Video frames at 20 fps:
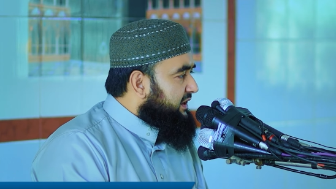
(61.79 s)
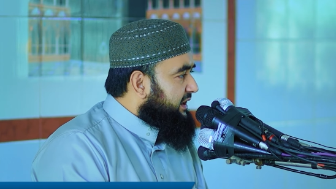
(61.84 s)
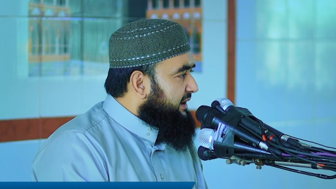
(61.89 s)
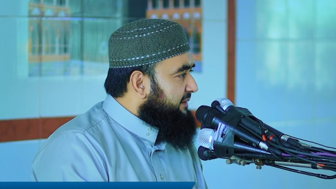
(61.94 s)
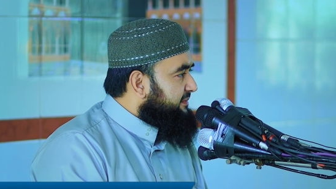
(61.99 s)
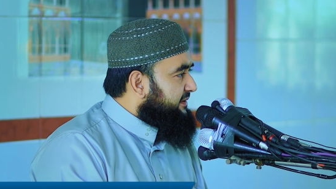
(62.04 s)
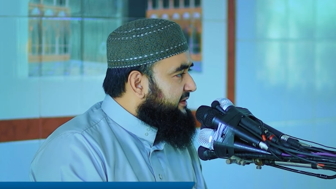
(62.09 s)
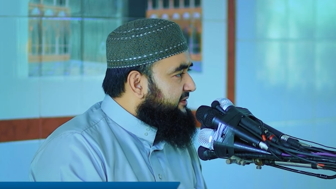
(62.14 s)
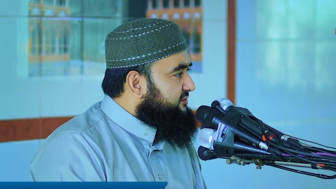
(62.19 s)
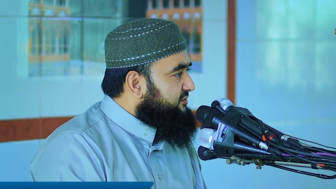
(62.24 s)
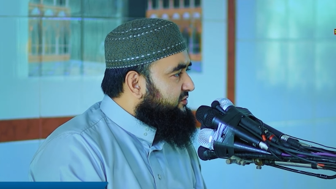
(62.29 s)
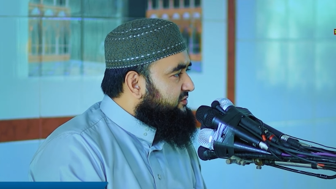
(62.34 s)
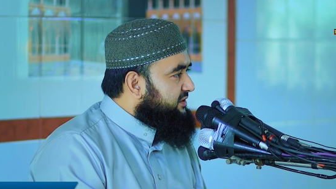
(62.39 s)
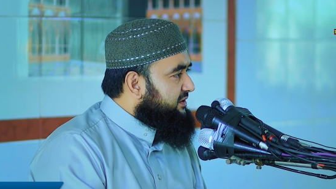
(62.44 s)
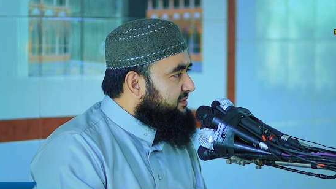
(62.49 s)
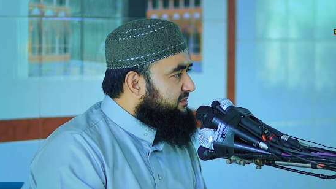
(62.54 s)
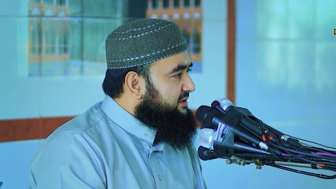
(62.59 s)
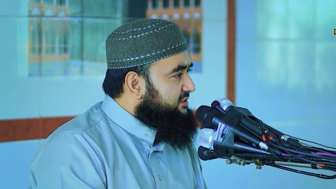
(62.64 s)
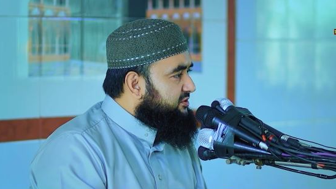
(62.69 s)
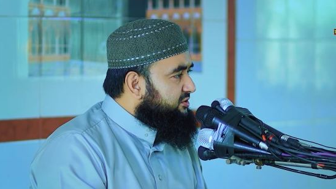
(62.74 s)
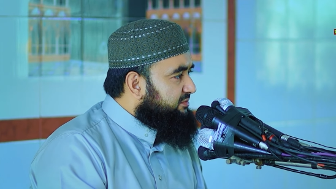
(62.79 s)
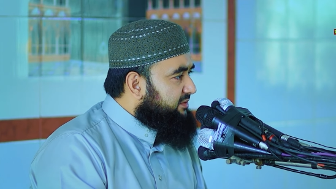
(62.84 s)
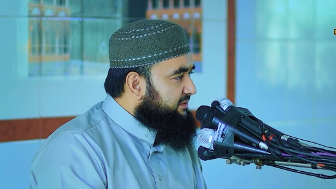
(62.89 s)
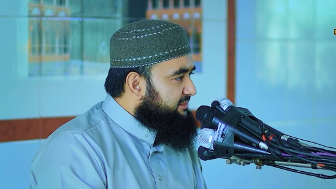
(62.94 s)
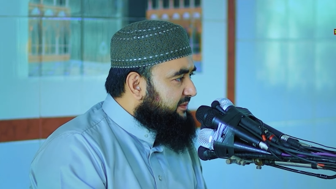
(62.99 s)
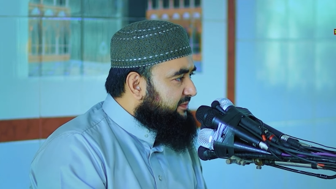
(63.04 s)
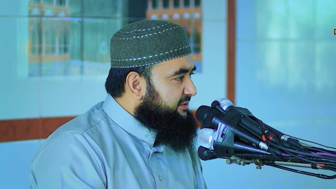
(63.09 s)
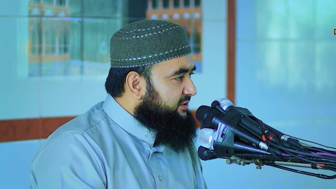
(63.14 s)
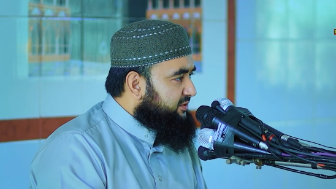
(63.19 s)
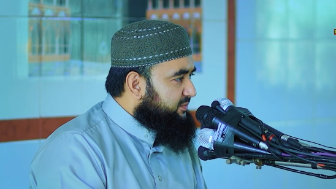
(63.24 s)
আপনারা সোশ্যাল মাধ্যমে
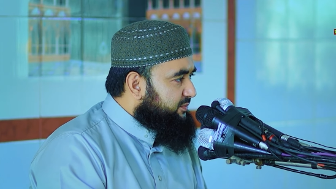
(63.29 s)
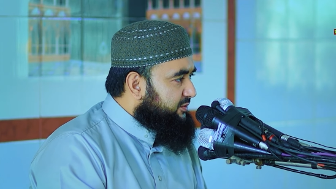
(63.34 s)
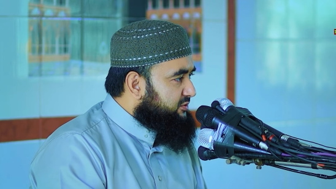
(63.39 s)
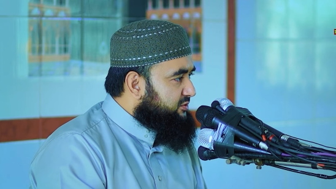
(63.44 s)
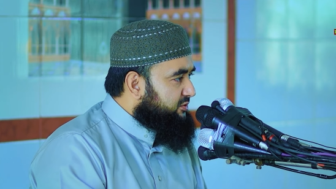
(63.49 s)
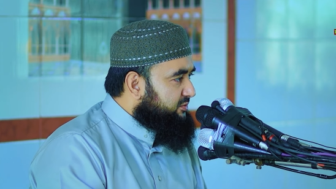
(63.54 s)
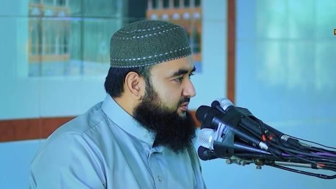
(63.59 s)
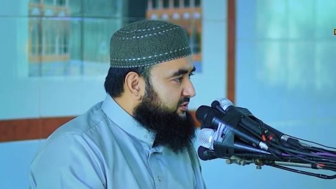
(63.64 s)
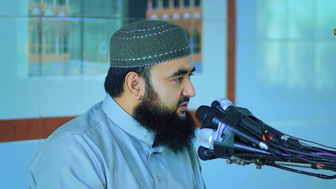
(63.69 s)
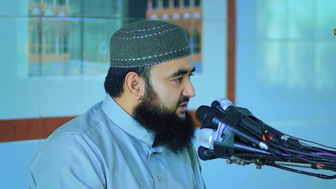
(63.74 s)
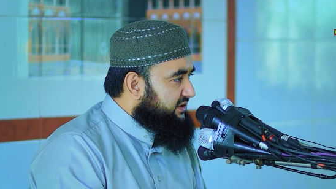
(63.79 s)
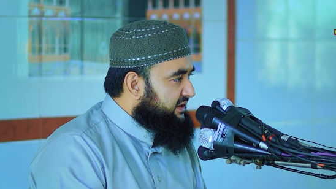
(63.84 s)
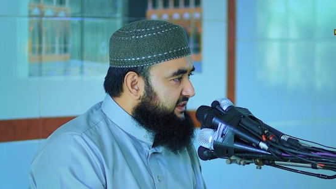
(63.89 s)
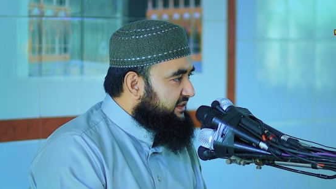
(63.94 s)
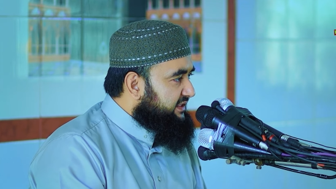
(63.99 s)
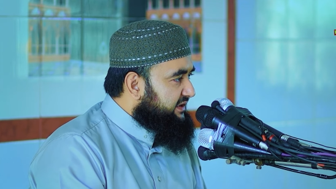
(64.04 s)
বিভিন্ন পত্রপত্রিকায়